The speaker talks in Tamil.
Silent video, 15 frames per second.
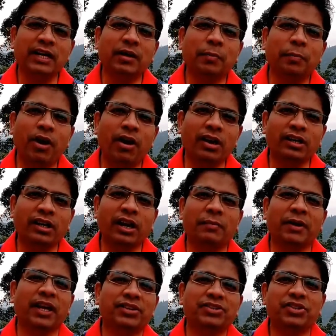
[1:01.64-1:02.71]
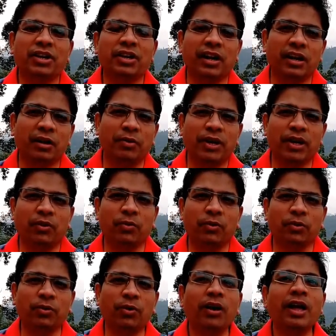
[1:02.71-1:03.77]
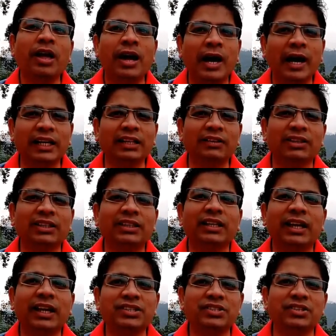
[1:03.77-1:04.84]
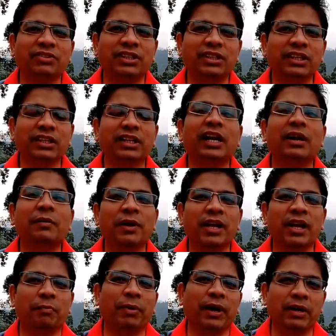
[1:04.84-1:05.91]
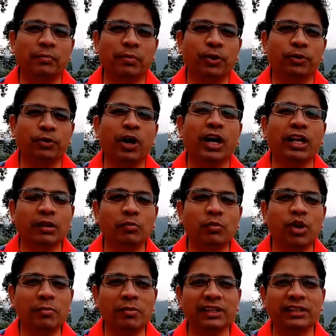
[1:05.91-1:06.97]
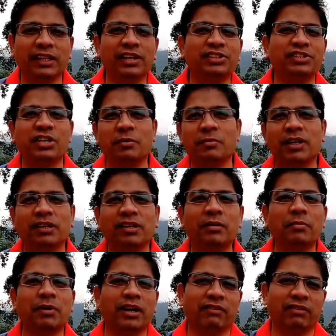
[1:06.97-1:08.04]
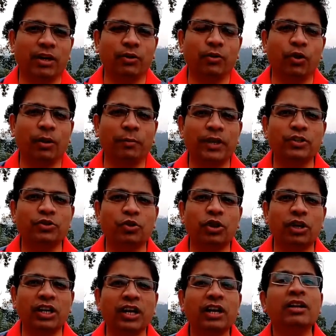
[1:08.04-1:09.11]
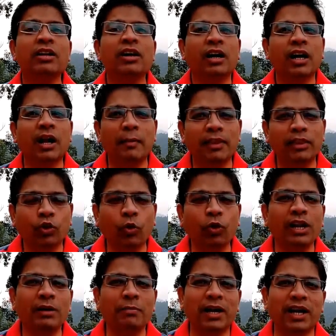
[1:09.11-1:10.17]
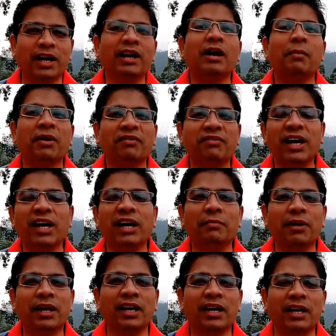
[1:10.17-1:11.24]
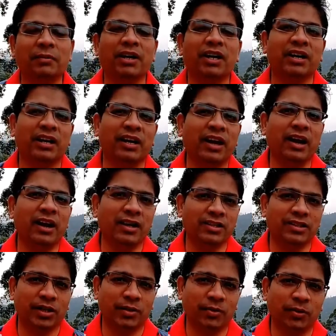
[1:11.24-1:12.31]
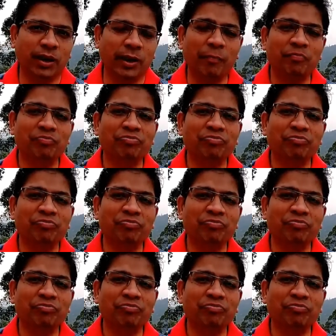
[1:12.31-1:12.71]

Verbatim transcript: அந்த ப்ராடக்ட்டை நம்ம கெஸ்ட்டுக்கு நல்லபடியாக கொடுக்கணும் அதை வந்து கெஸ்ட்டு வந்து நல்லபடியாக பயன்படுத்தணும் அதன் மூலிமா அந்த கெஸ்ட்டு நமக்கு திரும்ப வரணும் அப்படின்னு சொல்லிட்டு நம்ம தொழில் மேலே நம்ம வேலை மேலே நமக்கு நிறைய ஆசை இருக்குங்க